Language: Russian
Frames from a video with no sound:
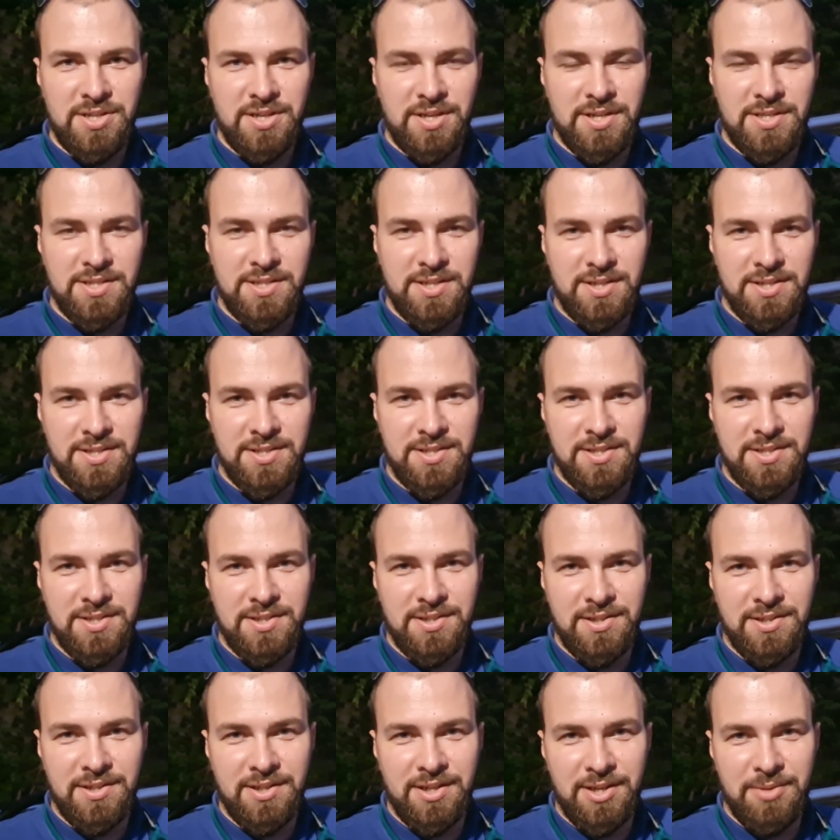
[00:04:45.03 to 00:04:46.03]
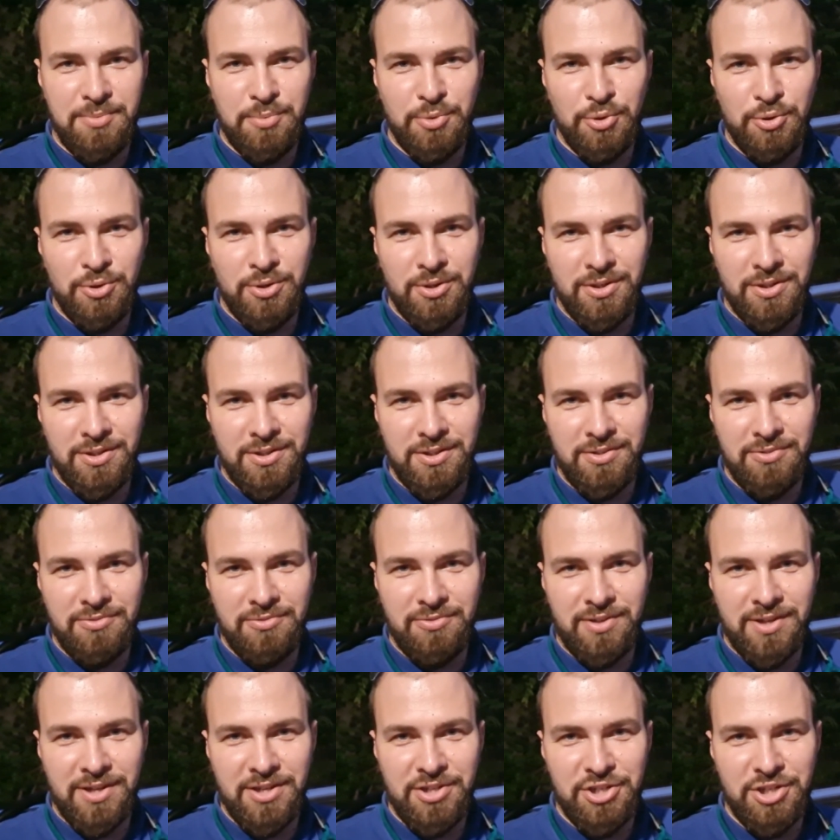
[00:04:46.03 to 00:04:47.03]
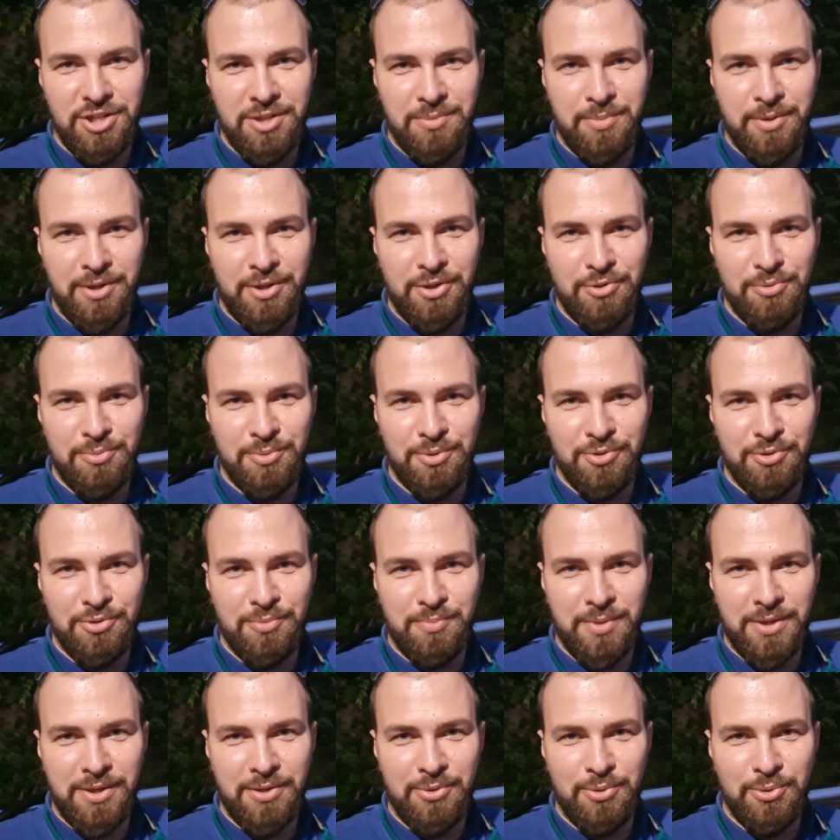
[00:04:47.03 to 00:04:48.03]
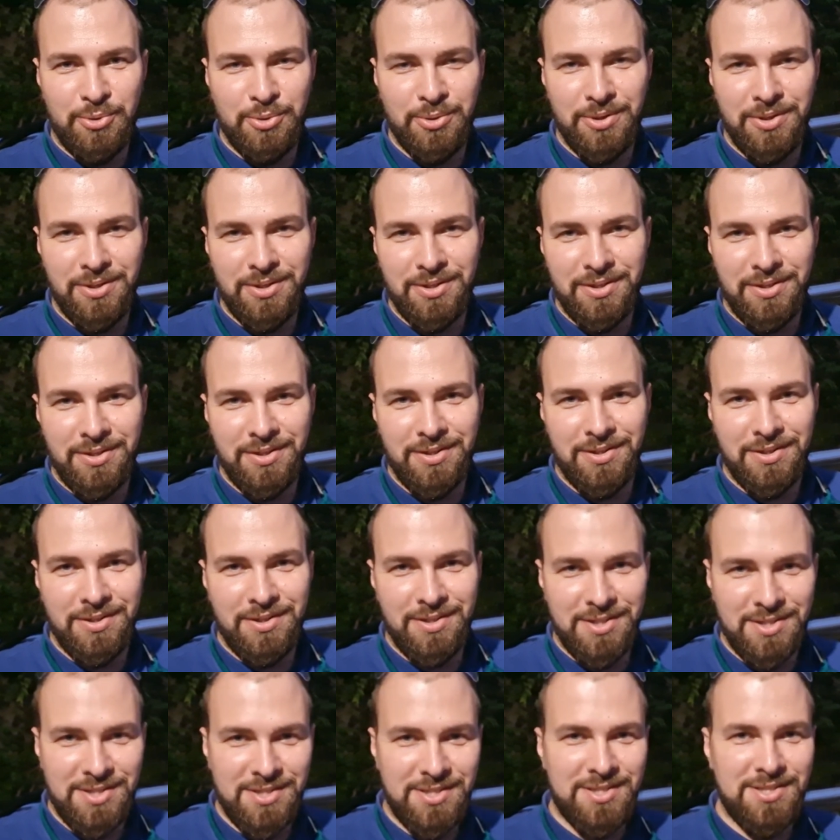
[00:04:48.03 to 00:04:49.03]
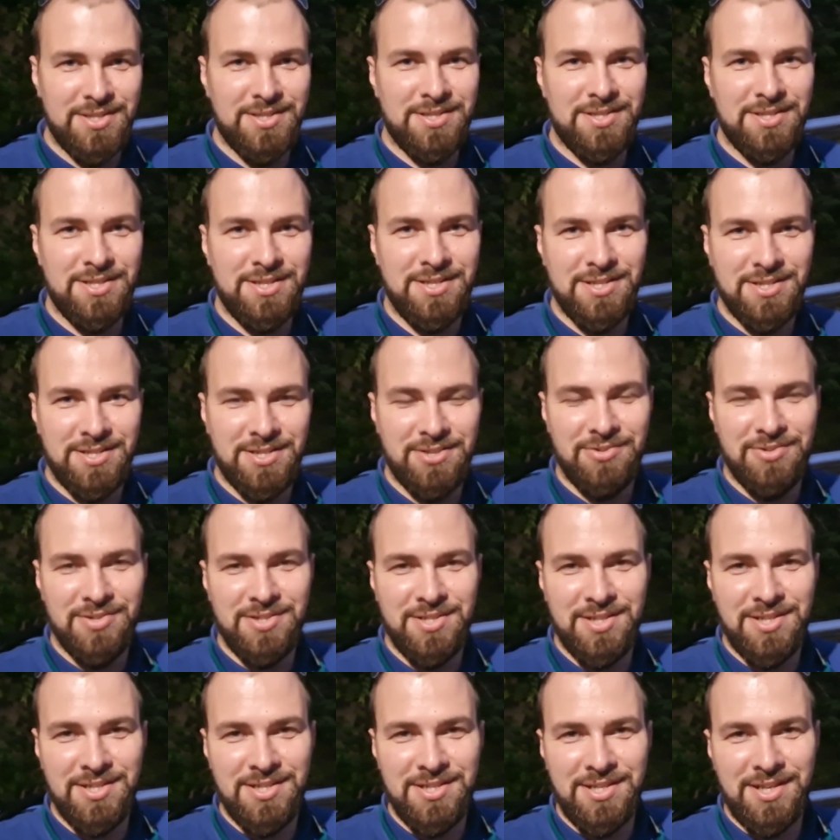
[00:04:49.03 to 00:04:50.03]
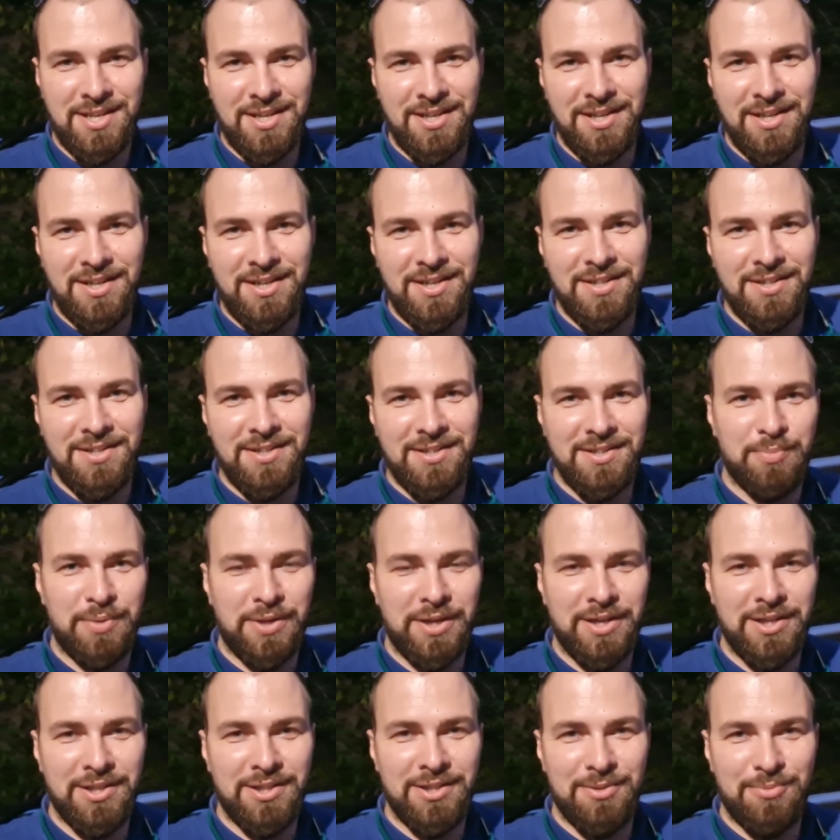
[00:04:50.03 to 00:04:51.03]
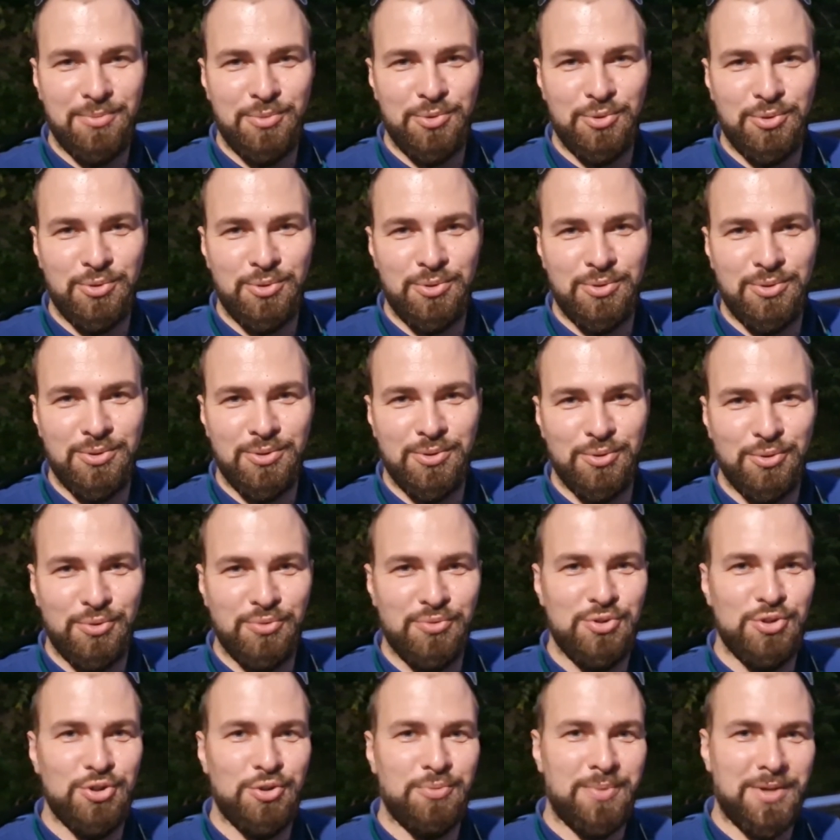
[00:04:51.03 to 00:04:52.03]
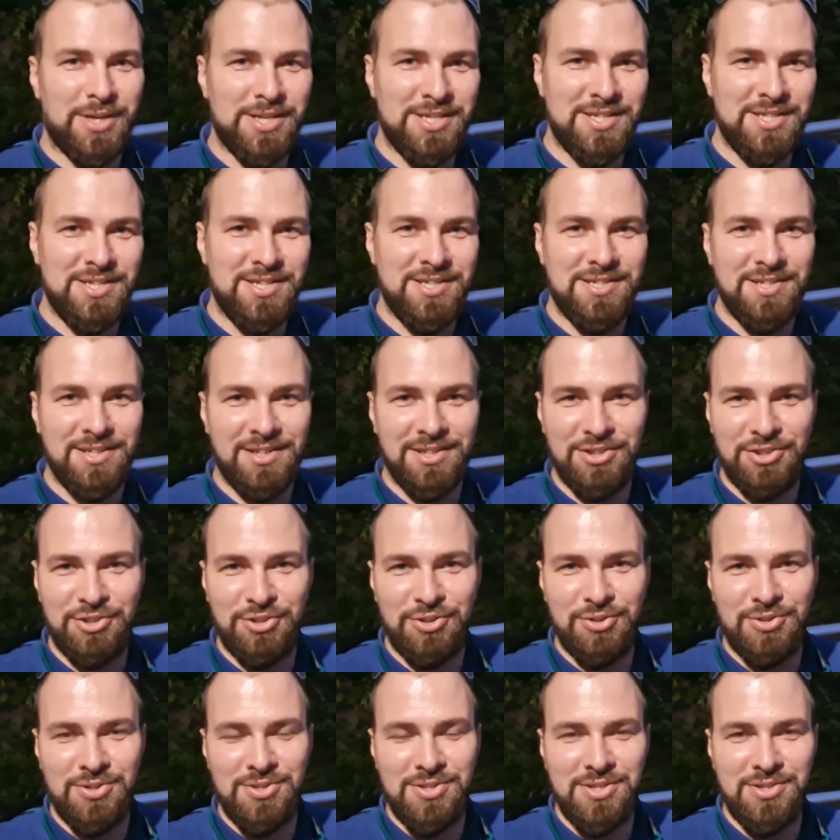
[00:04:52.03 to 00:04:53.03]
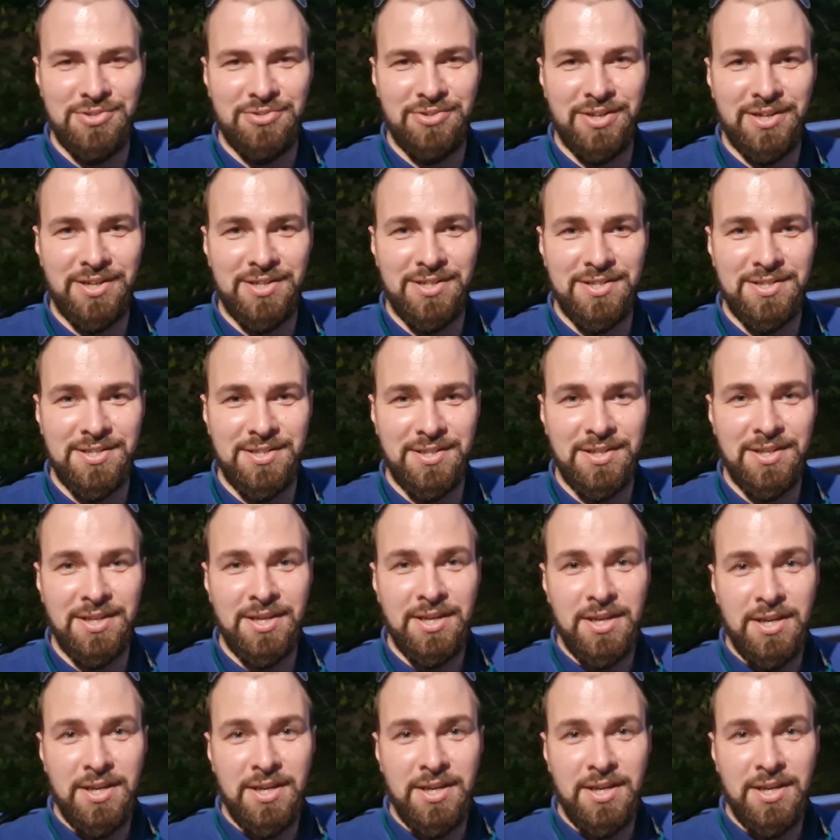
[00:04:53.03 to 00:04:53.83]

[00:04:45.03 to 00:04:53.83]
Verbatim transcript: оказался ребенок врача приемного покоя из детского стационара, поэтому, ну, все простительно, что называется.